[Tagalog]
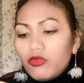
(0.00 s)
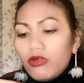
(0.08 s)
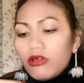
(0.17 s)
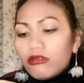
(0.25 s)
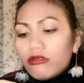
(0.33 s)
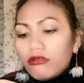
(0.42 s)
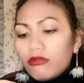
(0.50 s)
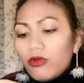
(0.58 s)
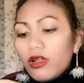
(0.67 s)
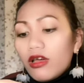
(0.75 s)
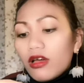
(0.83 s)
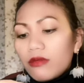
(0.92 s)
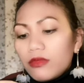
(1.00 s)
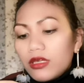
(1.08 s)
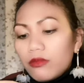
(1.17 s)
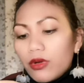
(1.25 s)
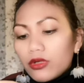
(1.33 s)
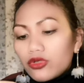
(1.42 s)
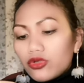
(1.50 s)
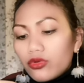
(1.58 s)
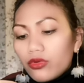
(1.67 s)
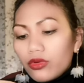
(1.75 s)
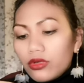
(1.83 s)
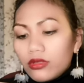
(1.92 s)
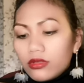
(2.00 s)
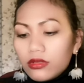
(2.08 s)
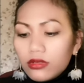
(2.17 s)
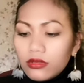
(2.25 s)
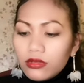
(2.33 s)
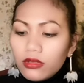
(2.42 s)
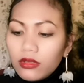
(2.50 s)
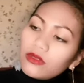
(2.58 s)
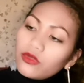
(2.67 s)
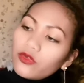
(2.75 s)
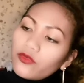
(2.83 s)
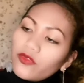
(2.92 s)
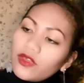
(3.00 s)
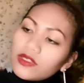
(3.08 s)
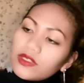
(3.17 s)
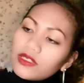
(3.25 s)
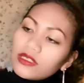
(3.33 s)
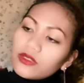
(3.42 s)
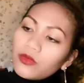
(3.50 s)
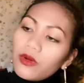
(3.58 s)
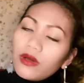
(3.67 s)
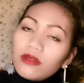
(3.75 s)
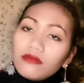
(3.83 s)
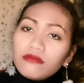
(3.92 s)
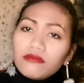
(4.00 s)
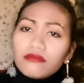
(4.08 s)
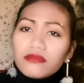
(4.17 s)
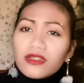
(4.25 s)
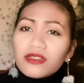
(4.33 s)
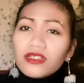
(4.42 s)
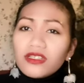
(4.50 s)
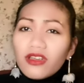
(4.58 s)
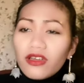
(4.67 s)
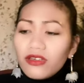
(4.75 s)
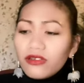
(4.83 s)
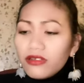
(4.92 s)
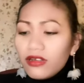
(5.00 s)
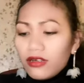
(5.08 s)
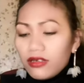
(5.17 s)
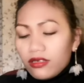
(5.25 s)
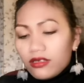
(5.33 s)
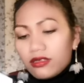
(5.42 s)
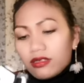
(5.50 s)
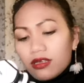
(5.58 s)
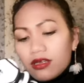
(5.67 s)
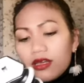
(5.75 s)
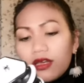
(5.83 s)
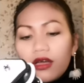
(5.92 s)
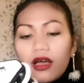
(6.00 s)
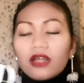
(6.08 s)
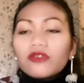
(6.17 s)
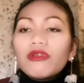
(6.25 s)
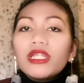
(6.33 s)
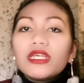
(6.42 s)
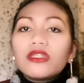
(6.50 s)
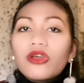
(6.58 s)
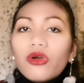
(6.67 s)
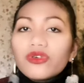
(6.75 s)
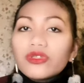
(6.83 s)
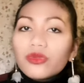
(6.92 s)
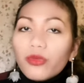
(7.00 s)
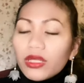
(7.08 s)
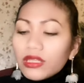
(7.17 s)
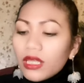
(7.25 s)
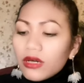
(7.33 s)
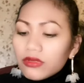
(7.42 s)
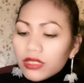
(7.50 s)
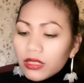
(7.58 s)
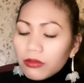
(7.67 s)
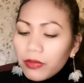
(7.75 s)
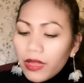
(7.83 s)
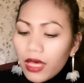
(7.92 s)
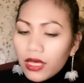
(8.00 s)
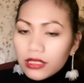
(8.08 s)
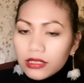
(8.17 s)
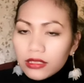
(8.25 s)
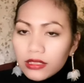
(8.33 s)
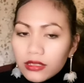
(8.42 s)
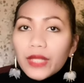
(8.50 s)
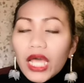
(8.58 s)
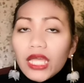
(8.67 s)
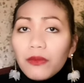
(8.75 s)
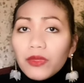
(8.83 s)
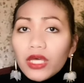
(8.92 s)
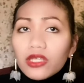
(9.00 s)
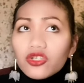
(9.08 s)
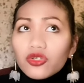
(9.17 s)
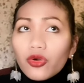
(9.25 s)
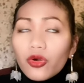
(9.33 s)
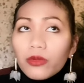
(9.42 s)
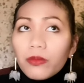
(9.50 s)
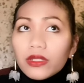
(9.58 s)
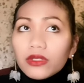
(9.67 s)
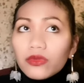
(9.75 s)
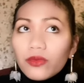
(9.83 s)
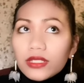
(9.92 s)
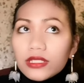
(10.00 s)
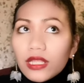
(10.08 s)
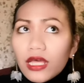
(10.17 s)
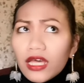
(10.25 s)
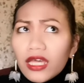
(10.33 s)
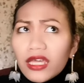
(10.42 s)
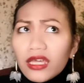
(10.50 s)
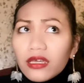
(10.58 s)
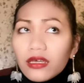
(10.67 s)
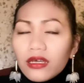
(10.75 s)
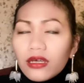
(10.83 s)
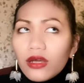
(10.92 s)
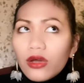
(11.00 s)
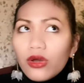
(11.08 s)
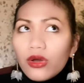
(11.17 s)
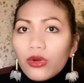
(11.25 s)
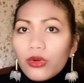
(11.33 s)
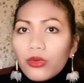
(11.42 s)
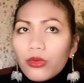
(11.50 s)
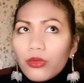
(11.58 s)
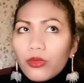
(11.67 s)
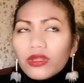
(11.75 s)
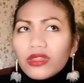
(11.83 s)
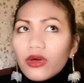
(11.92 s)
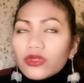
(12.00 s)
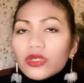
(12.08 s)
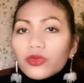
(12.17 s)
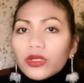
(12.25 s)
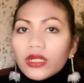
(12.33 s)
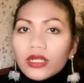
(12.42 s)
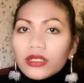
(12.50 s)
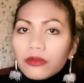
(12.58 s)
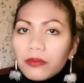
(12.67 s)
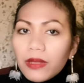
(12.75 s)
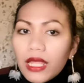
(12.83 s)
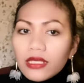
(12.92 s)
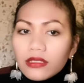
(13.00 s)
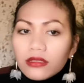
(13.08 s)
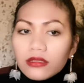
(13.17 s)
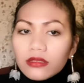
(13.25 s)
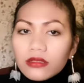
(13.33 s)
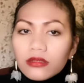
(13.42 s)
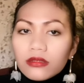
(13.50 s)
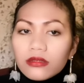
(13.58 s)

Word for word: Wala, wala kami ibang choice to fix this one. Kasi sayang guys. Actually, it cost 1,000 plus. I am not sure, but it was like 1,100 plus?